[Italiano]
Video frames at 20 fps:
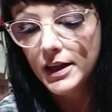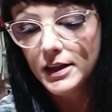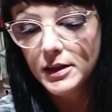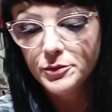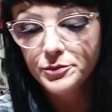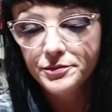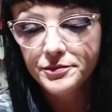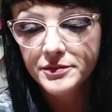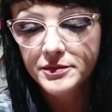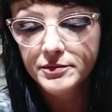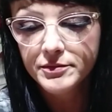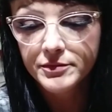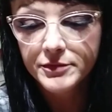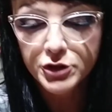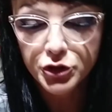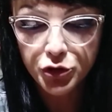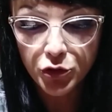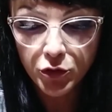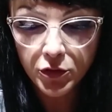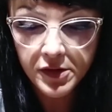ehm,
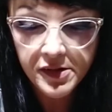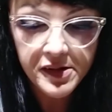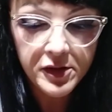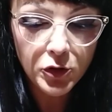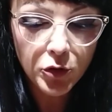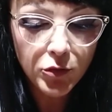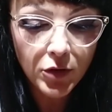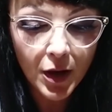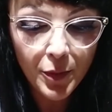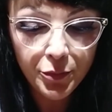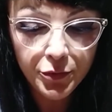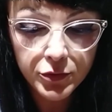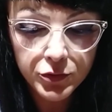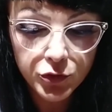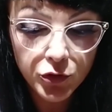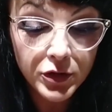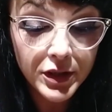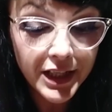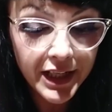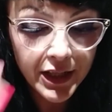sto cosino qua
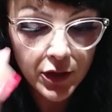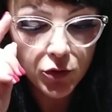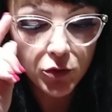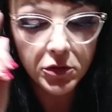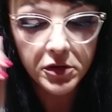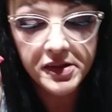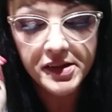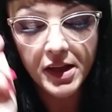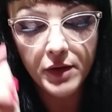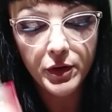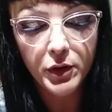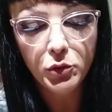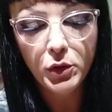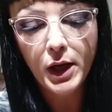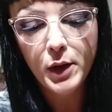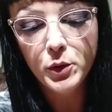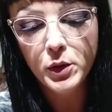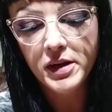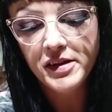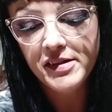appunto nero costava 1,79
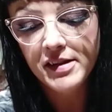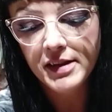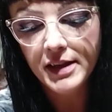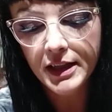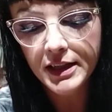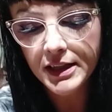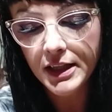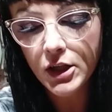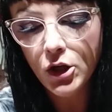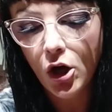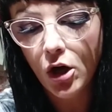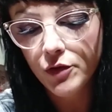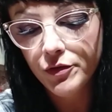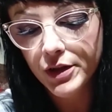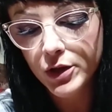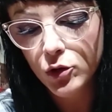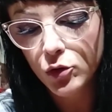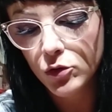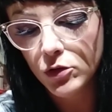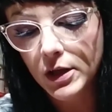
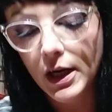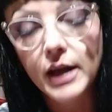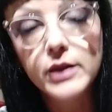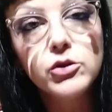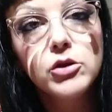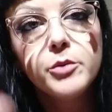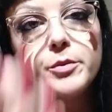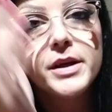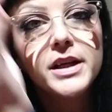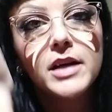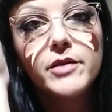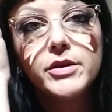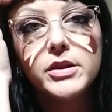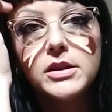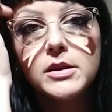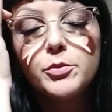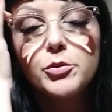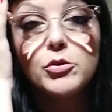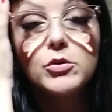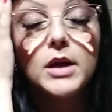euro, colorato lo pagavi
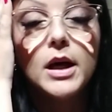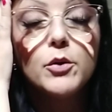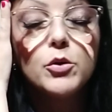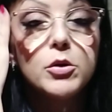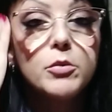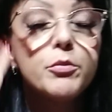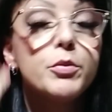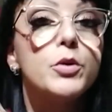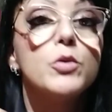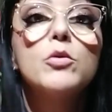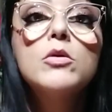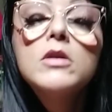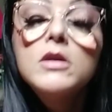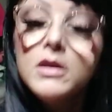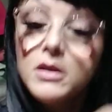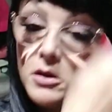tipo un euro in più.